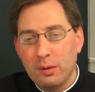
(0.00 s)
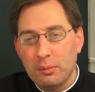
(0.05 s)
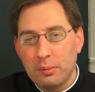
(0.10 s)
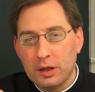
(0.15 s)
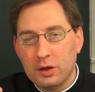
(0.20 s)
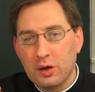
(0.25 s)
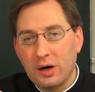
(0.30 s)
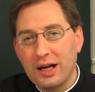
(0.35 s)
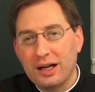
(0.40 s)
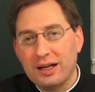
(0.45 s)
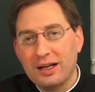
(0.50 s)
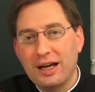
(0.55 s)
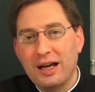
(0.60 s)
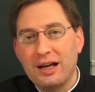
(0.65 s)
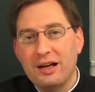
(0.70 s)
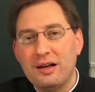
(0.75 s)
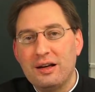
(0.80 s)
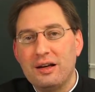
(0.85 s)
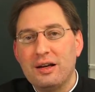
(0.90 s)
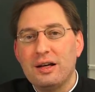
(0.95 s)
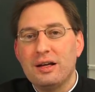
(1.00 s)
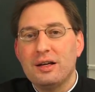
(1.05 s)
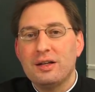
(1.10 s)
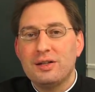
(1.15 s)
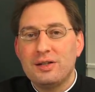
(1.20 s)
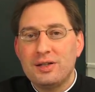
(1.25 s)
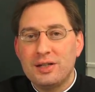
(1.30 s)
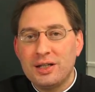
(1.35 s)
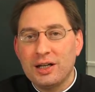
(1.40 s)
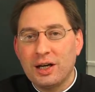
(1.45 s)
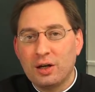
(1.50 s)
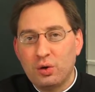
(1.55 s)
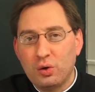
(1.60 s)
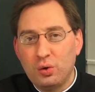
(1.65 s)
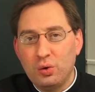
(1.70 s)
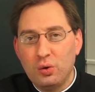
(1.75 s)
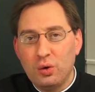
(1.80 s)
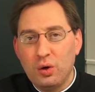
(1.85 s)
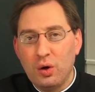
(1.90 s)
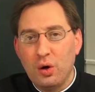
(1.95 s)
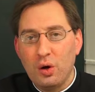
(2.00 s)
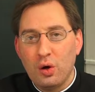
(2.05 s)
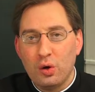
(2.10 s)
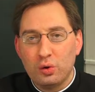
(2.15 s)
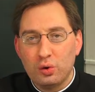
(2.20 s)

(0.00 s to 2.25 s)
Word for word: mais dans laquelle circulent